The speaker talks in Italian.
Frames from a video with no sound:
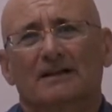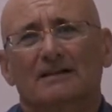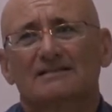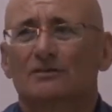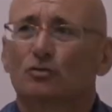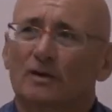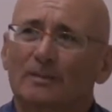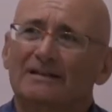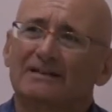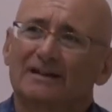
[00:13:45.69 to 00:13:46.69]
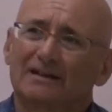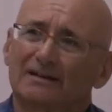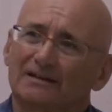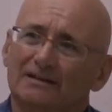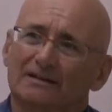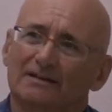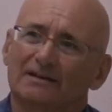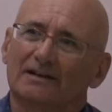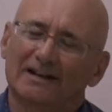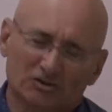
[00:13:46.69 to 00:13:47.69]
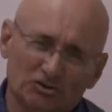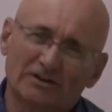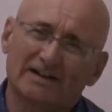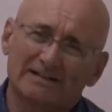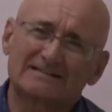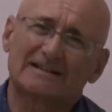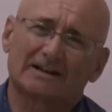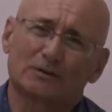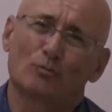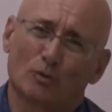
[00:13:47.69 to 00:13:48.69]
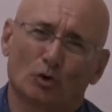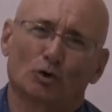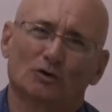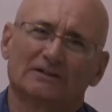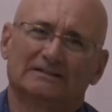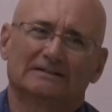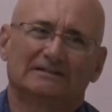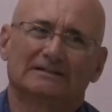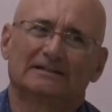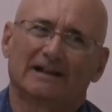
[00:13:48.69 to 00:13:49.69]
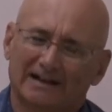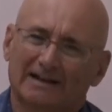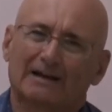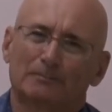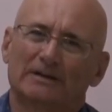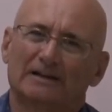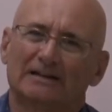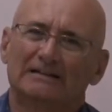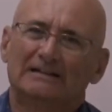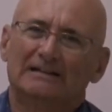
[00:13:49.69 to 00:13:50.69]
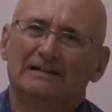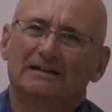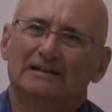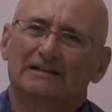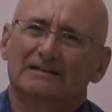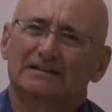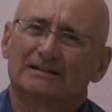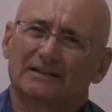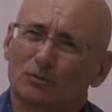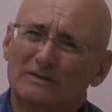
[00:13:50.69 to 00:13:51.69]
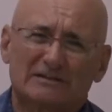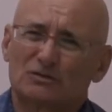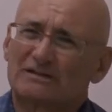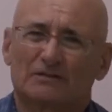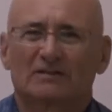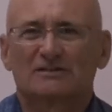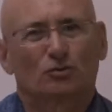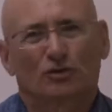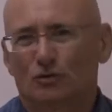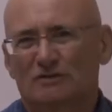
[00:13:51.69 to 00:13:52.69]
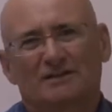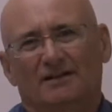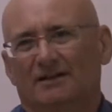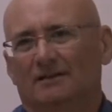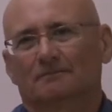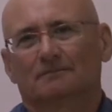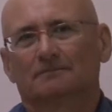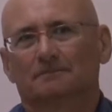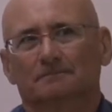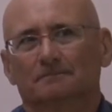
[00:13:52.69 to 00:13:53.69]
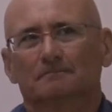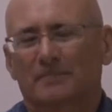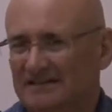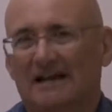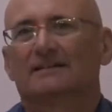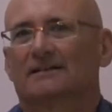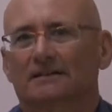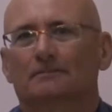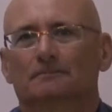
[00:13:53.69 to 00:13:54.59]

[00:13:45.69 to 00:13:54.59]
e sicuramente eh, lascerei stare un po' eh, la Calabria eh, da queste osservazioni così mh, mm, pesanti